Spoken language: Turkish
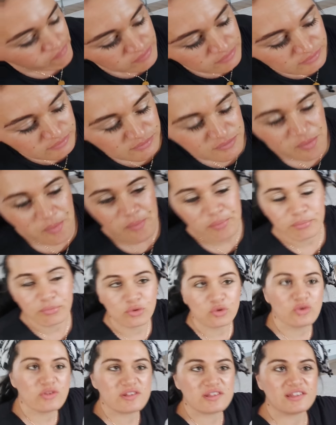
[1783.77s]
Onu
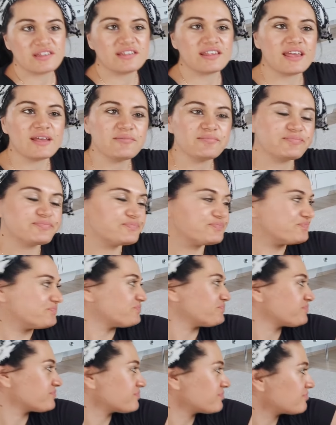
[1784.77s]
oynayacağım. Bugün size...
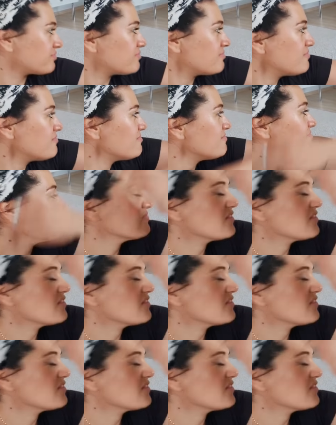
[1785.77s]
düşecek.